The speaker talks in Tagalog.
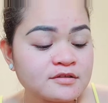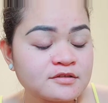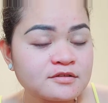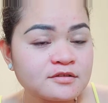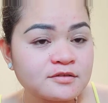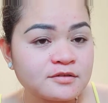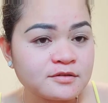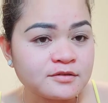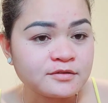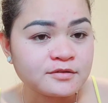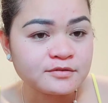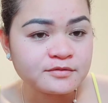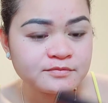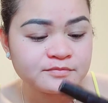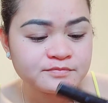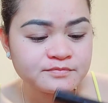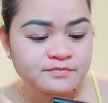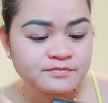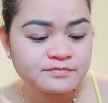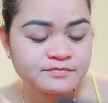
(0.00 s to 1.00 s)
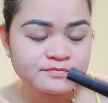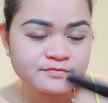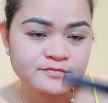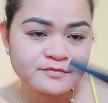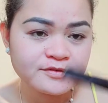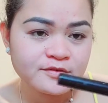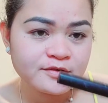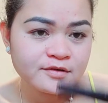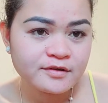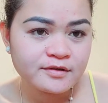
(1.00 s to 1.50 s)
So,
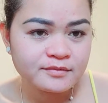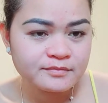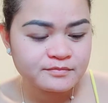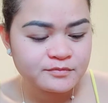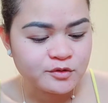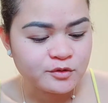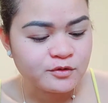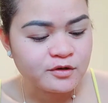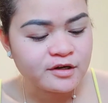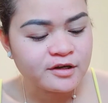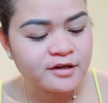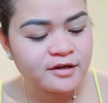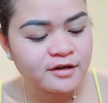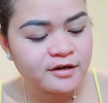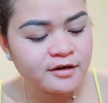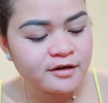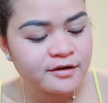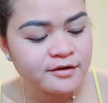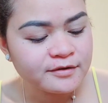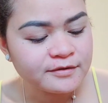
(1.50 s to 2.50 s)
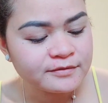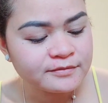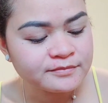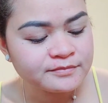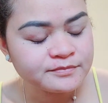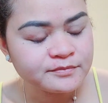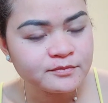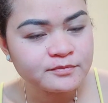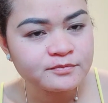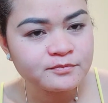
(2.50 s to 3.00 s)
yeah, dugay na kaayo.
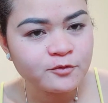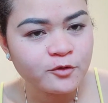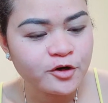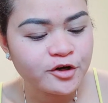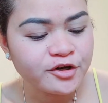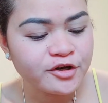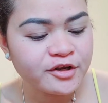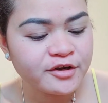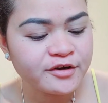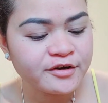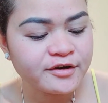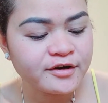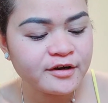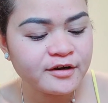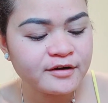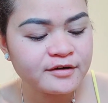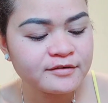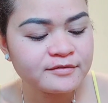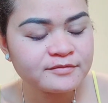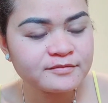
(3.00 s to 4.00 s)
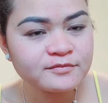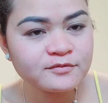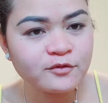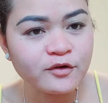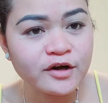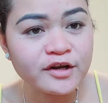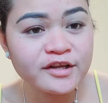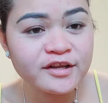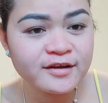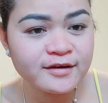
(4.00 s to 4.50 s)
One year na.
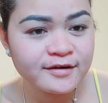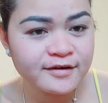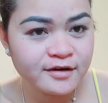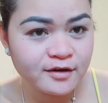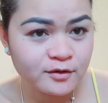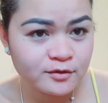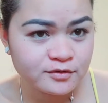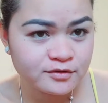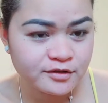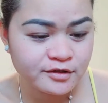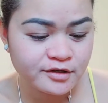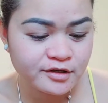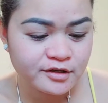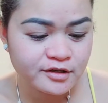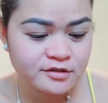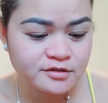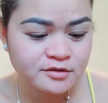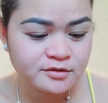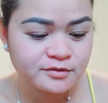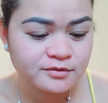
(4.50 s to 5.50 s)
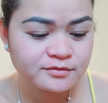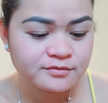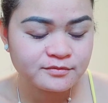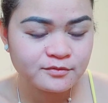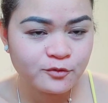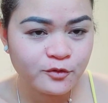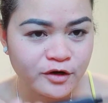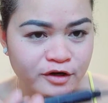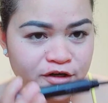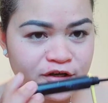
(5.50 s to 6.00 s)
One year na ko diri. So,
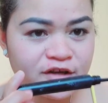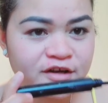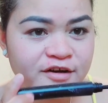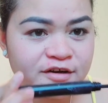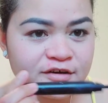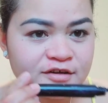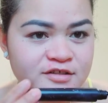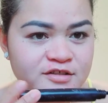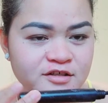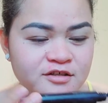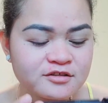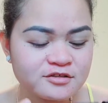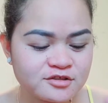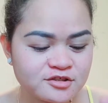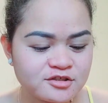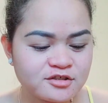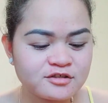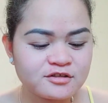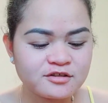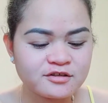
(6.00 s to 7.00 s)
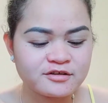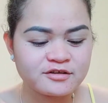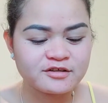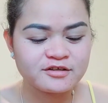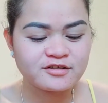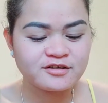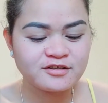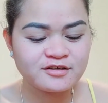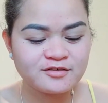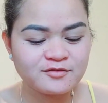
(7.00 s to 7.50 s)
one year na sad ni siya diri.
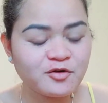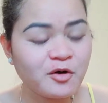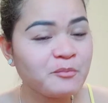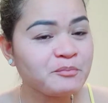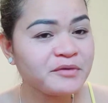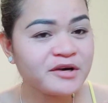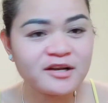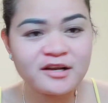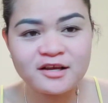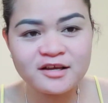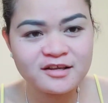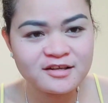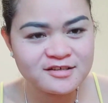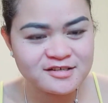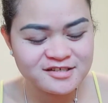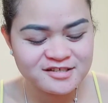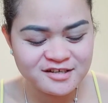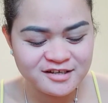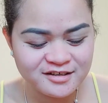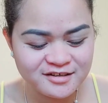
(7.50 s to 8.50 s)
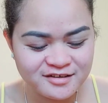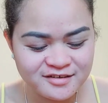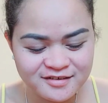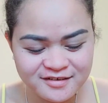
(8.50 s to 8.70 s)
Wa pa na ilisan